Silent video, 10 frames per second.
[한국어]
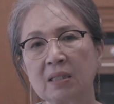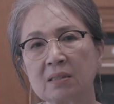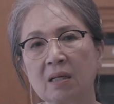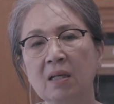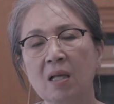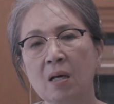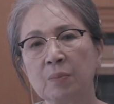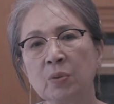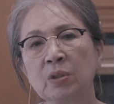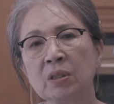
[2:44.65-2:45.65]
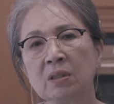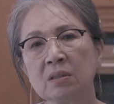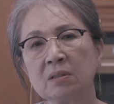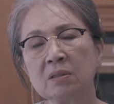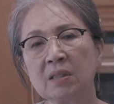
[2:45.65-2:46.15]
그래서
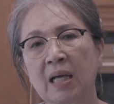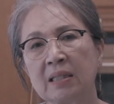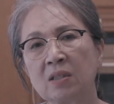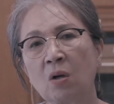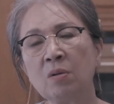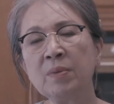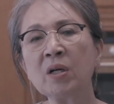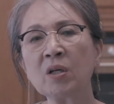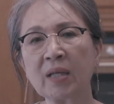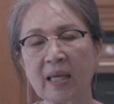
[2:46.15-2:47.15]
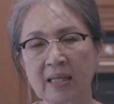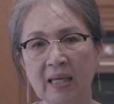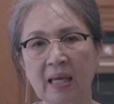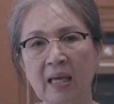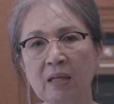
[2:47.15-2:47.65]
본인들이 한 열
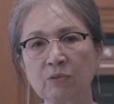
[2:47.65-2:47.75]
명에게